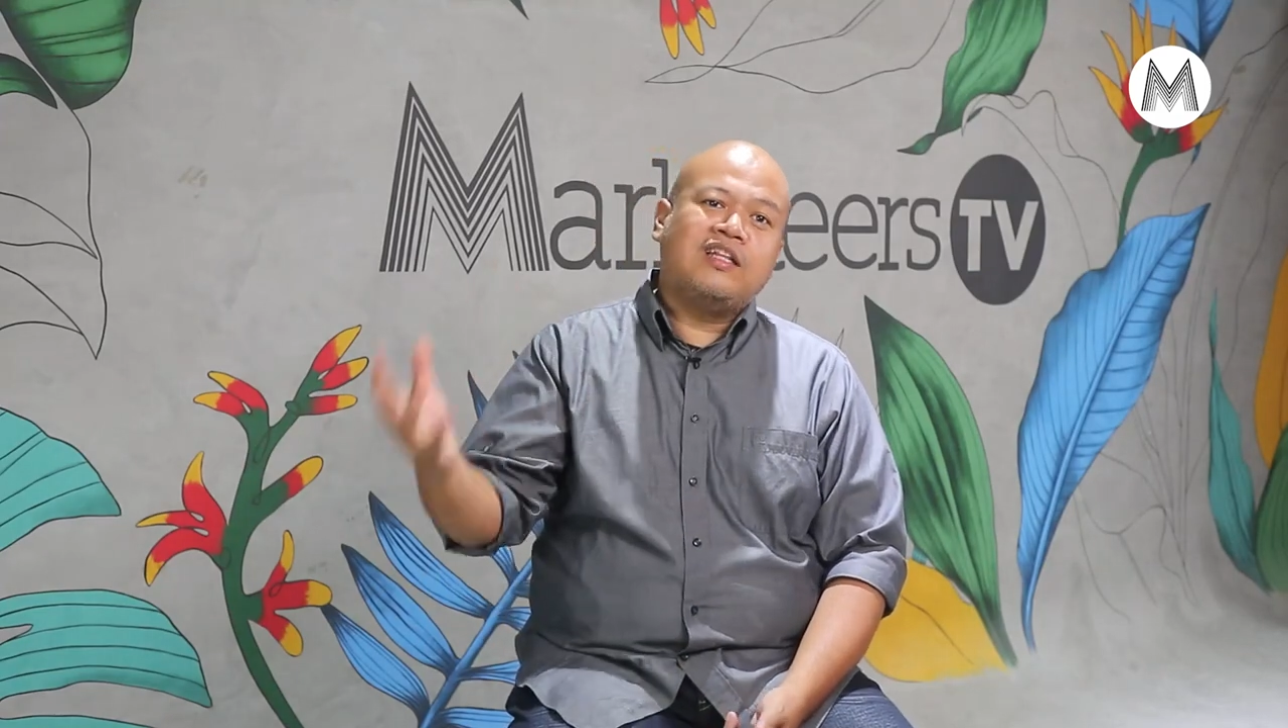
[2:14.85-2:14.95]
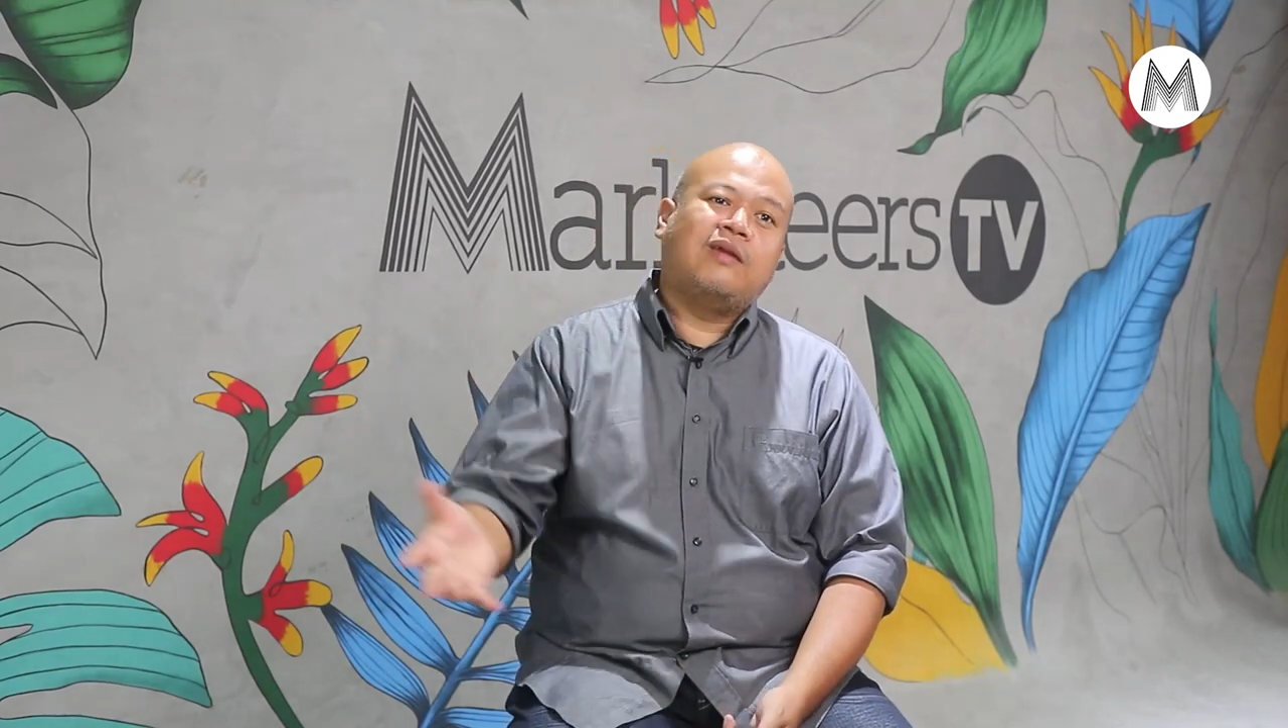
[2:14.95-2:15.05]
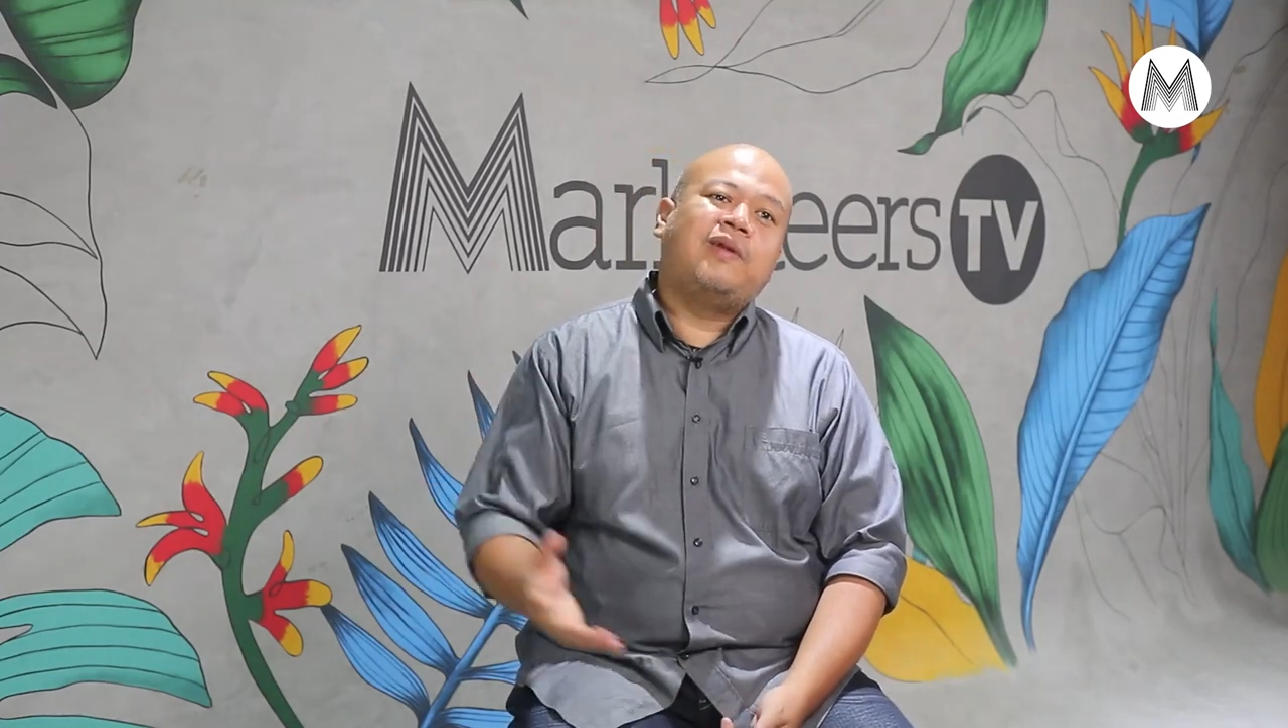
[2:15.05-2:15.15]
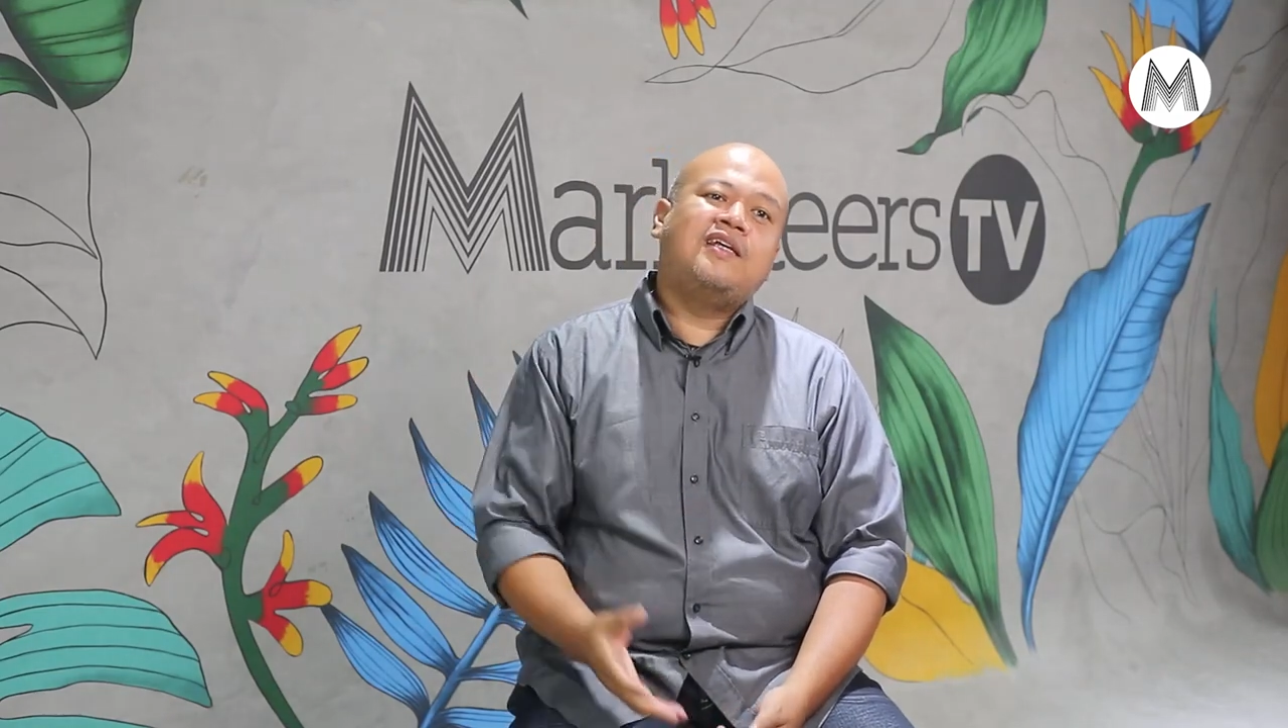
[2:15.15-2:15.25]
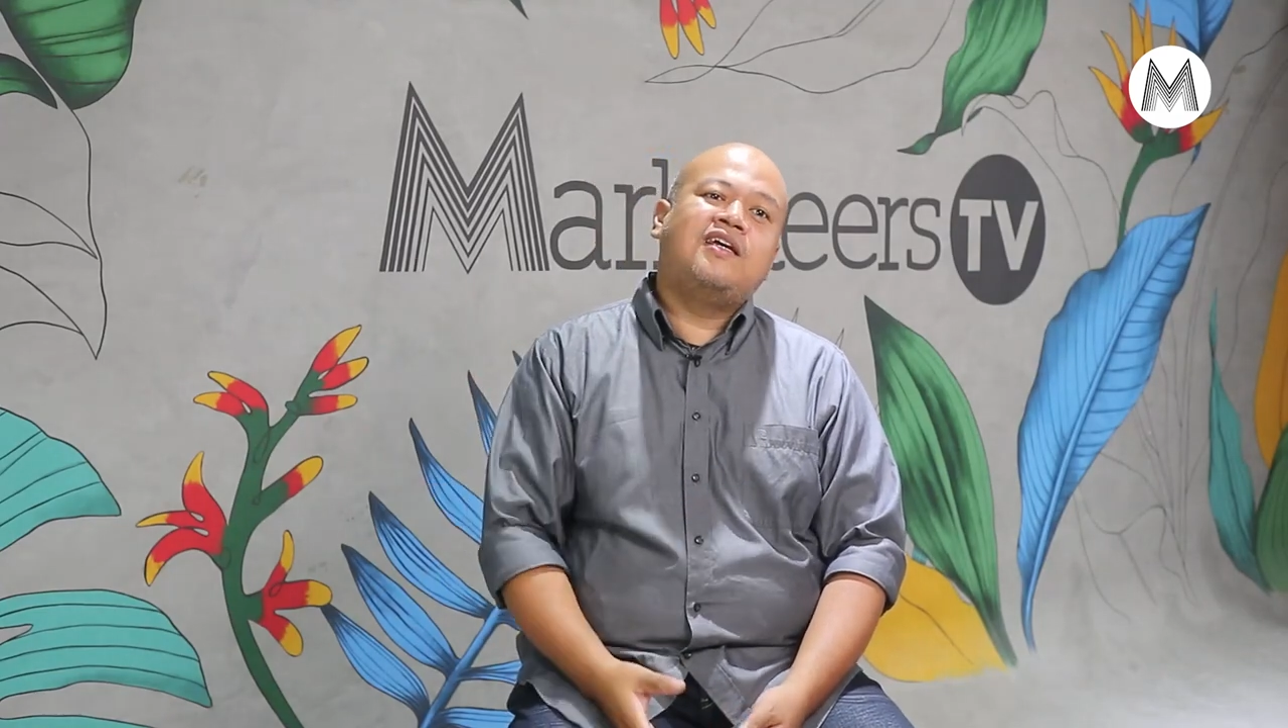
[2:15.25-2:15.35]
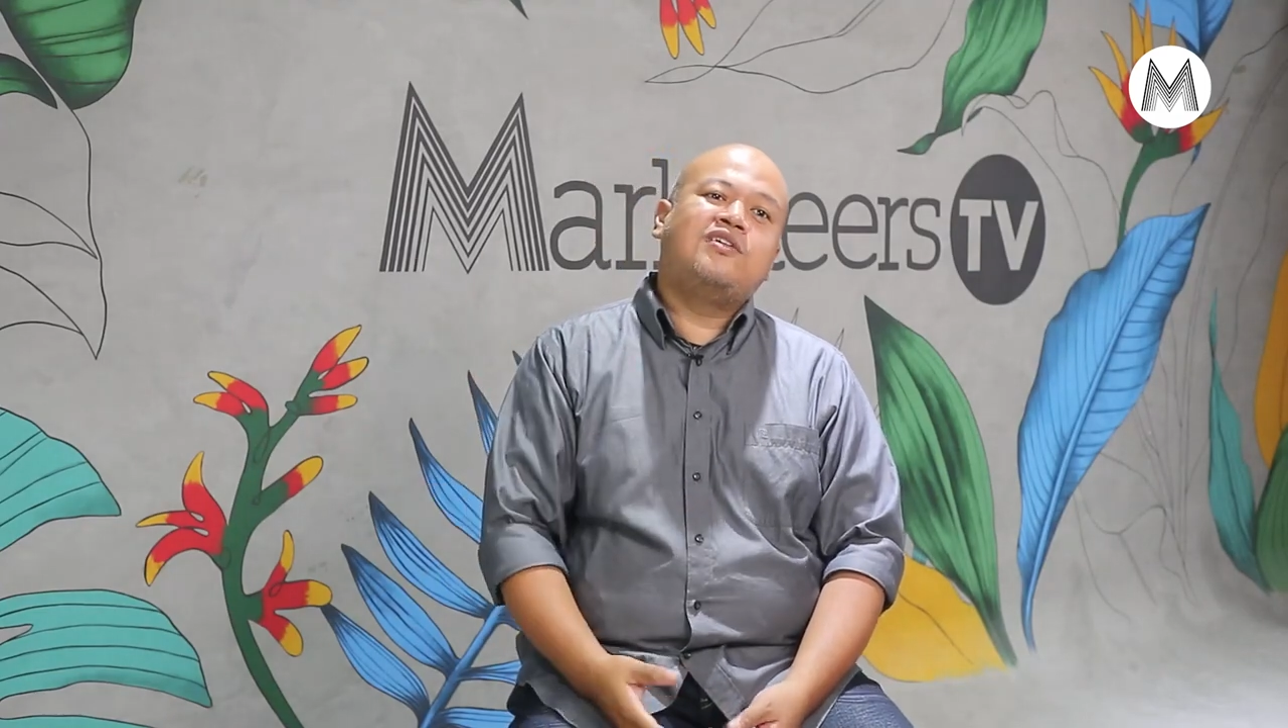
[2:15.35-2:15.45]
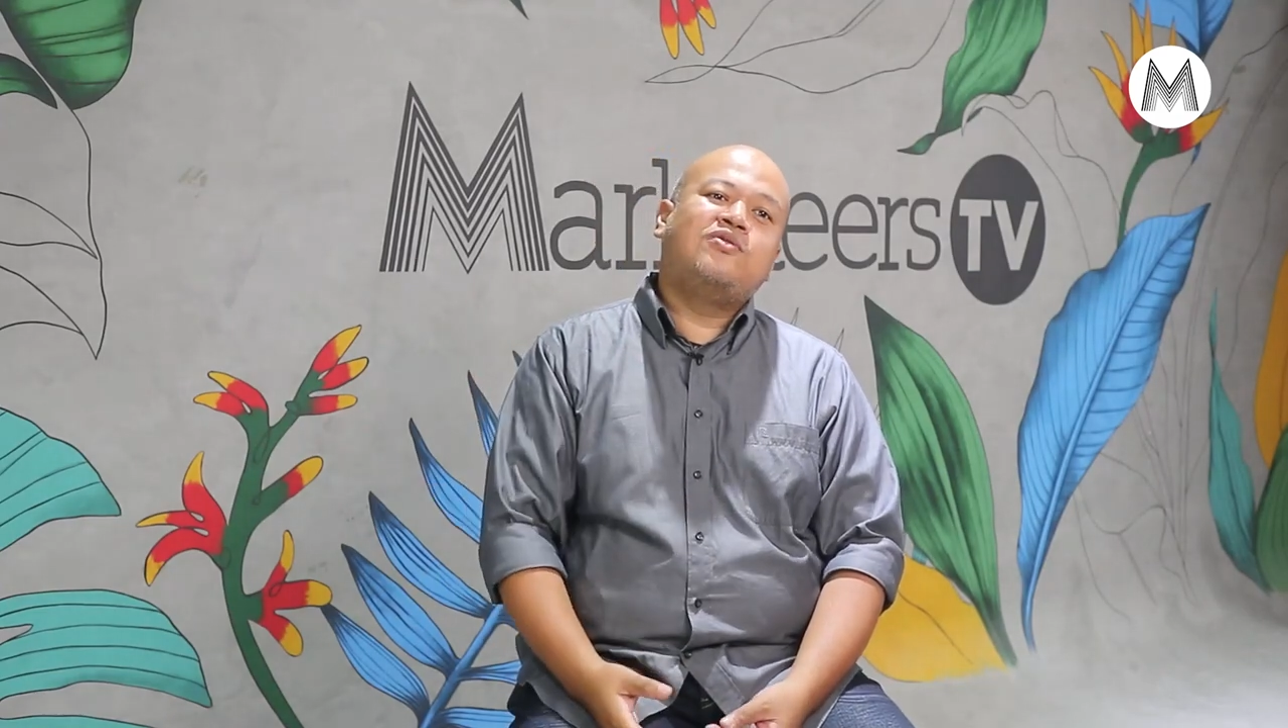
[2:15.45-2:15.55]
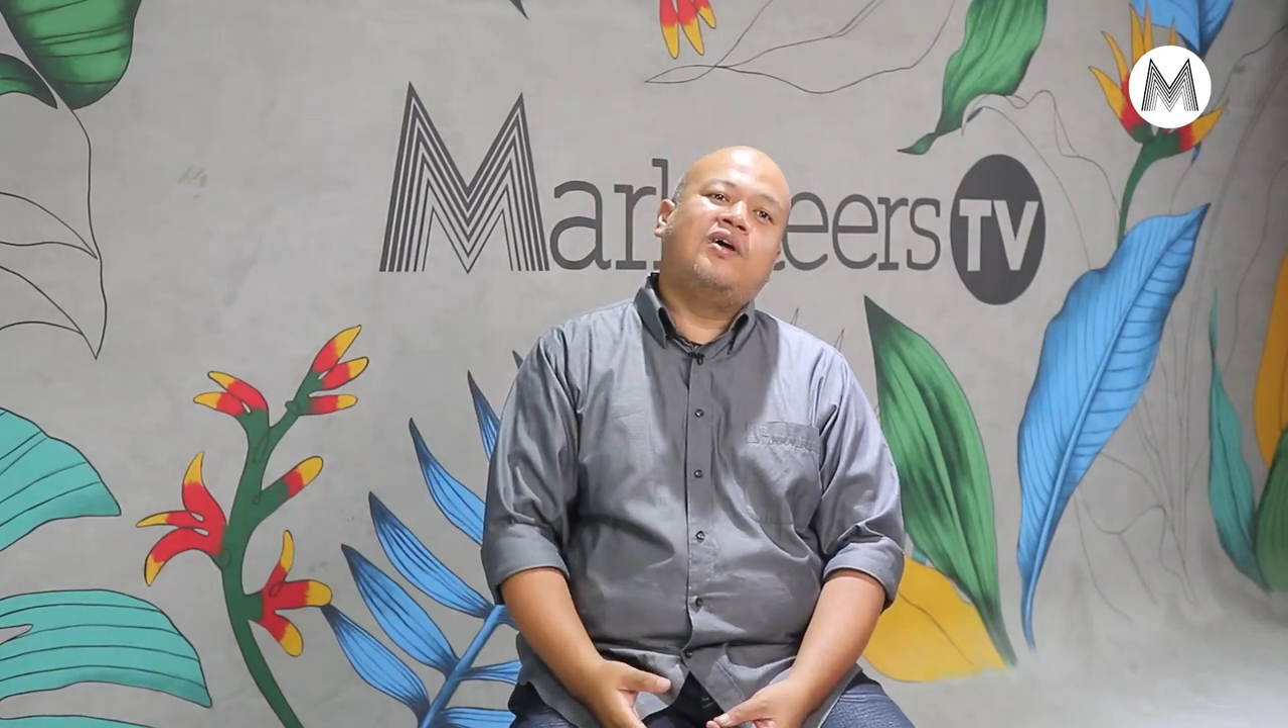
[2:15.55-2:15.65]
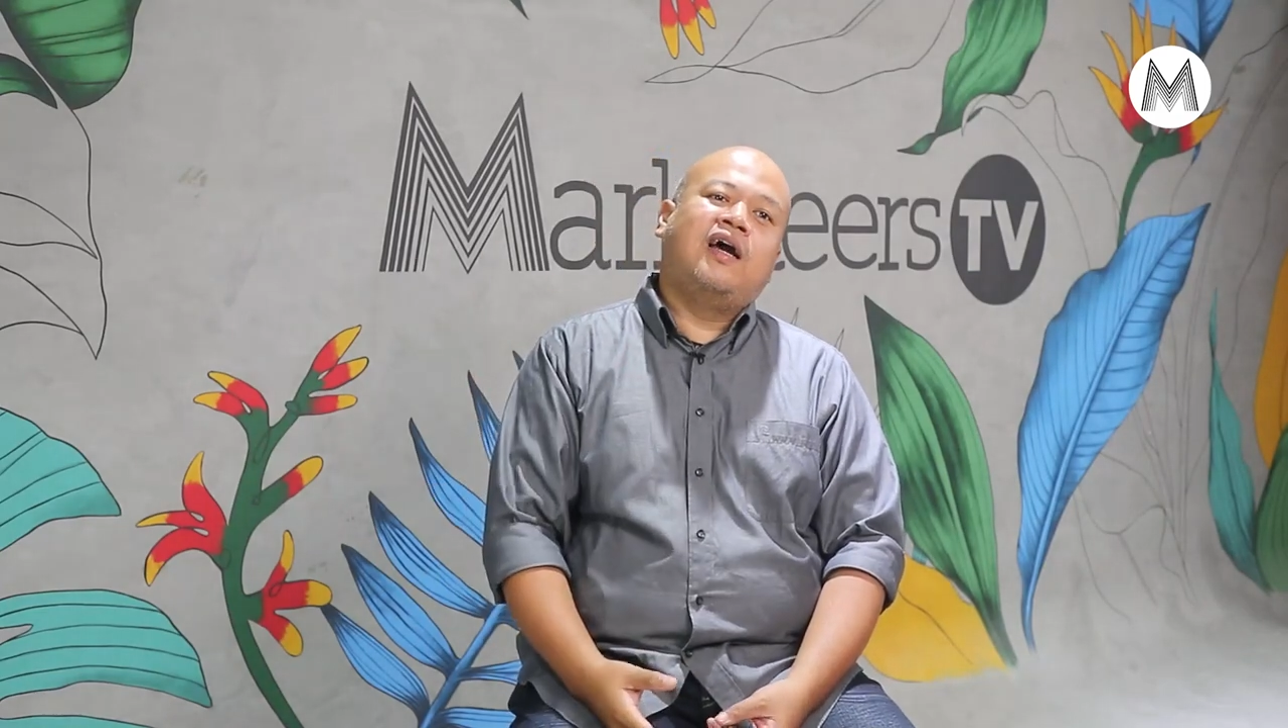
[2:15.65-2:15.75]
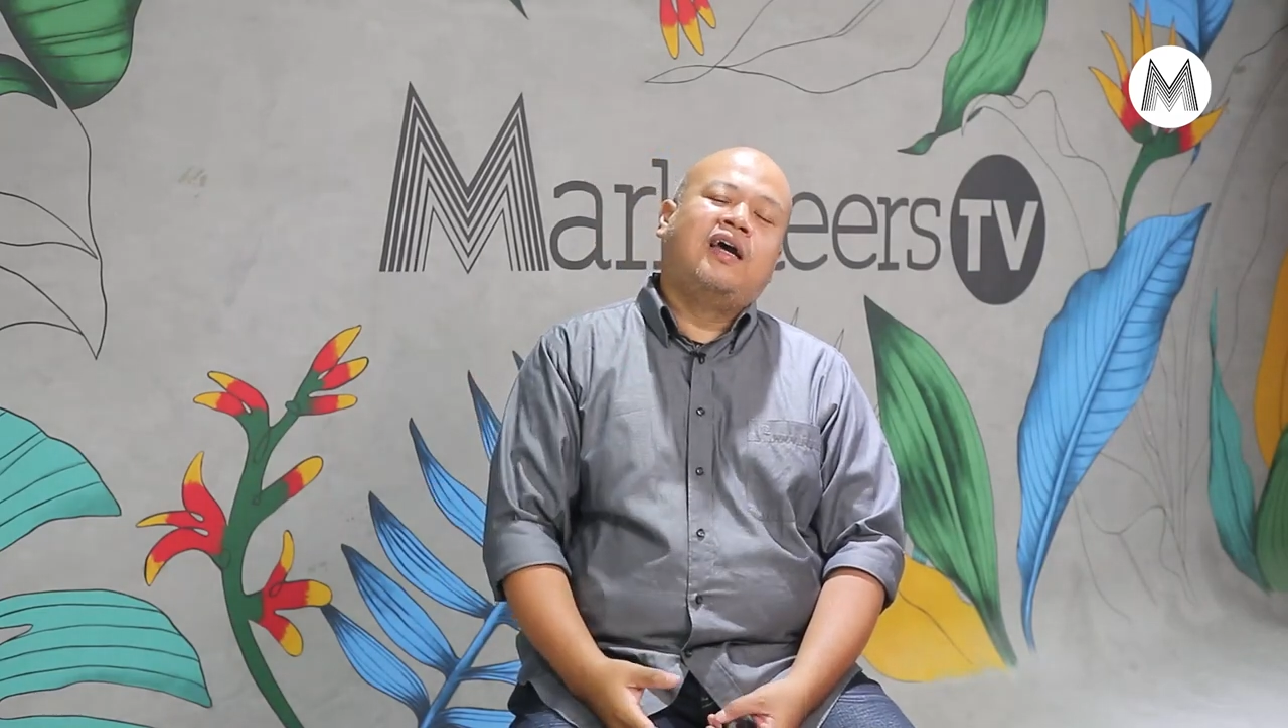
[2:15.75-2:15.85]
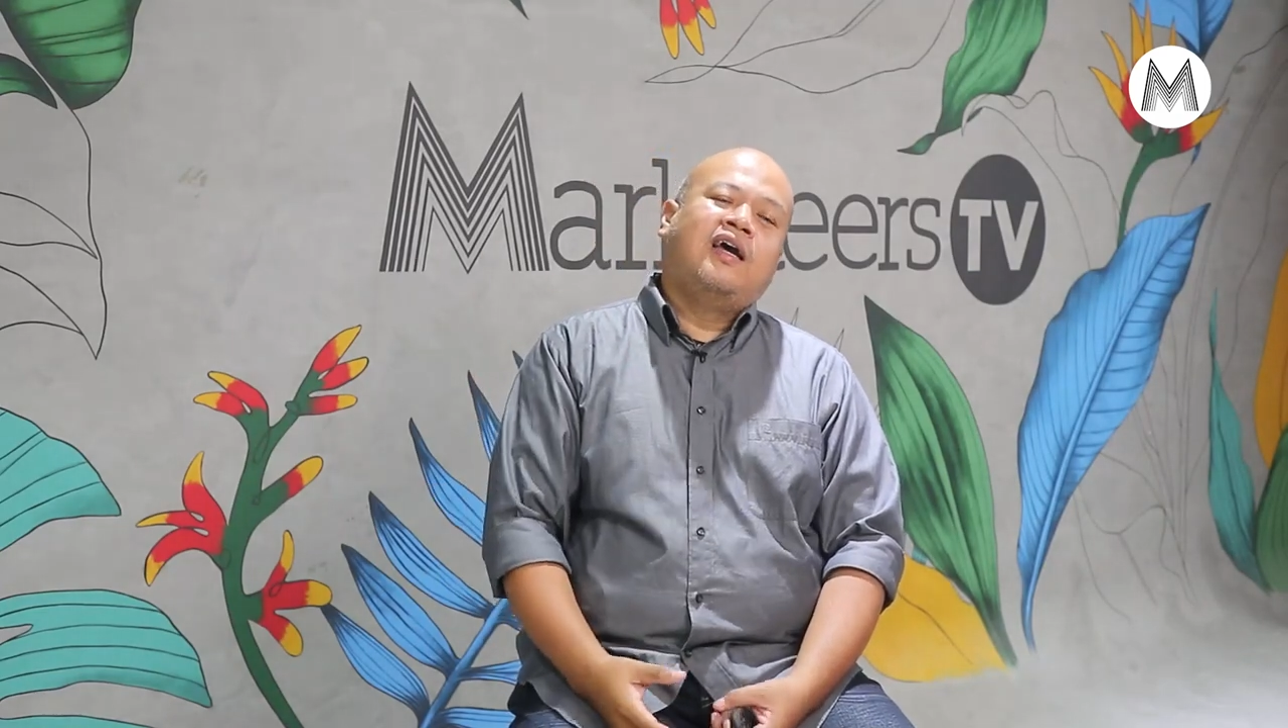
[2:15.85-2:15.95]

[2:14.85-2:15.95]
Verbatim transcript: terpelajar juga.